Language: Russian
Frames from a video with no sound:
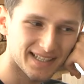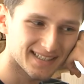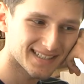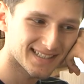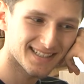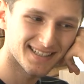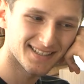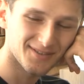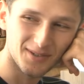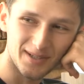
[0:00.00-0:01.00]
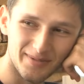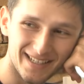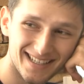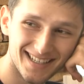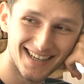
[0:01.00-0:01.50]
менеджментом и
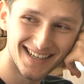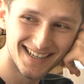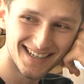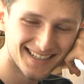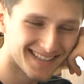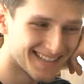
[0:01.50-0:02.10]
продюсированием. В